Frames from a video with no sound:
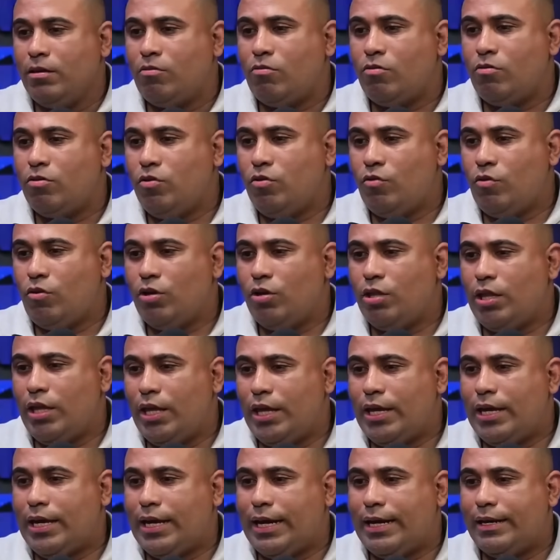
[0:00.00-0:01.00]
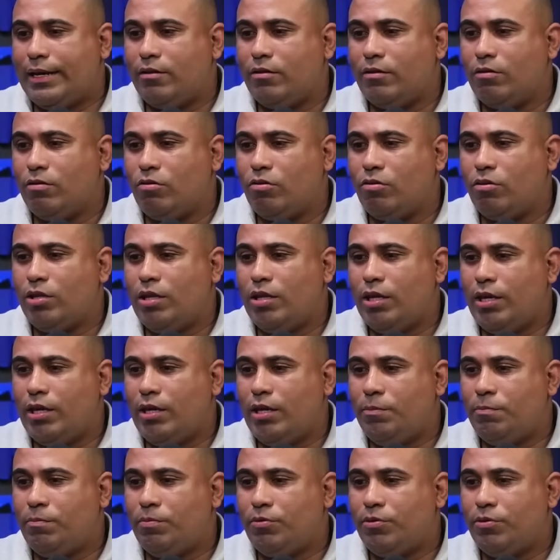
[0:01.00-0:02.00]
Quando eu rodei, cara, eu
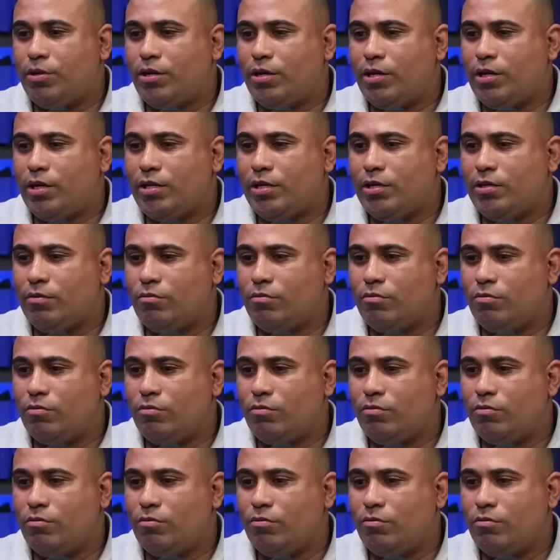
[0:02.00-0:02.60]
rodei porque